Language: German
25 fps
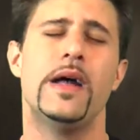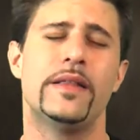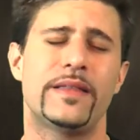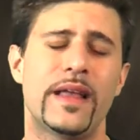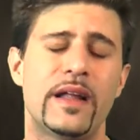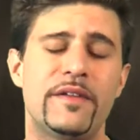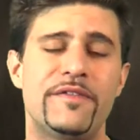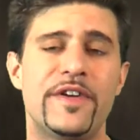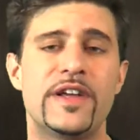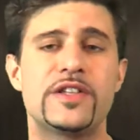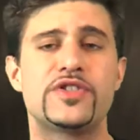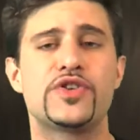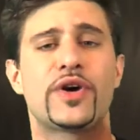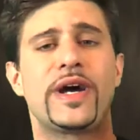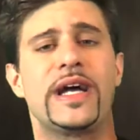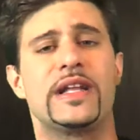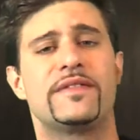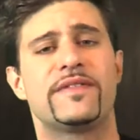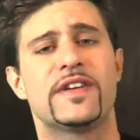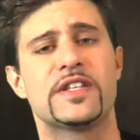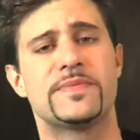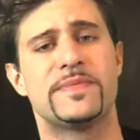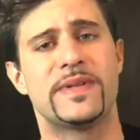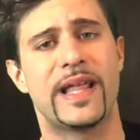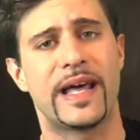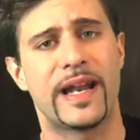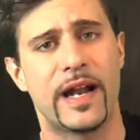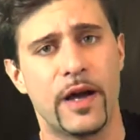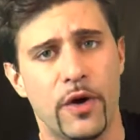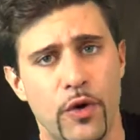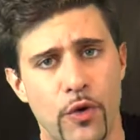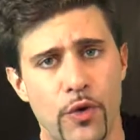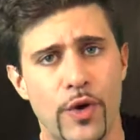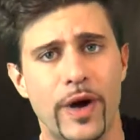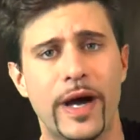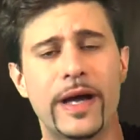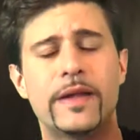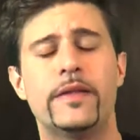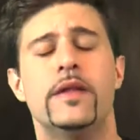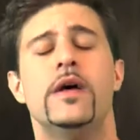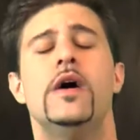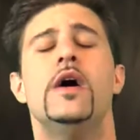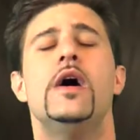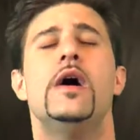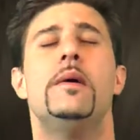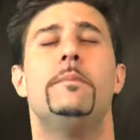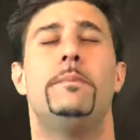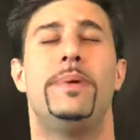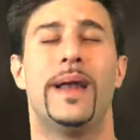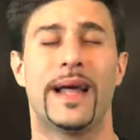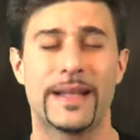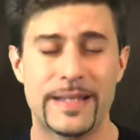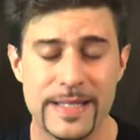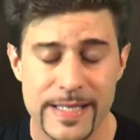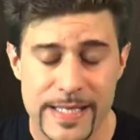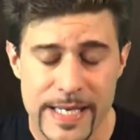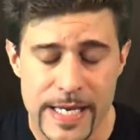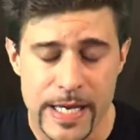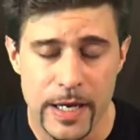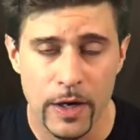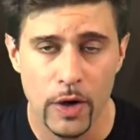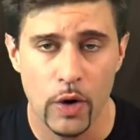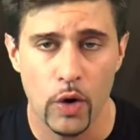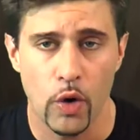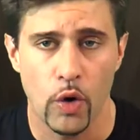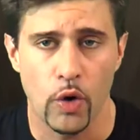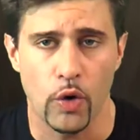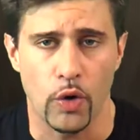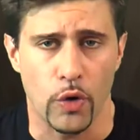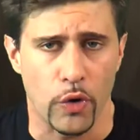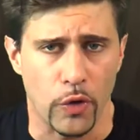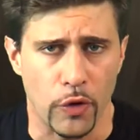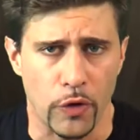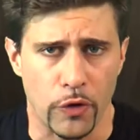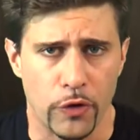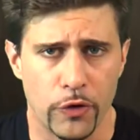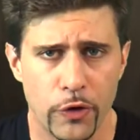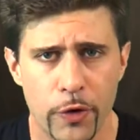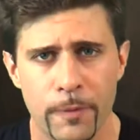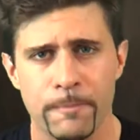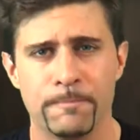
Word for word: dann wird es auch etwas mit einer höheren Platzierung.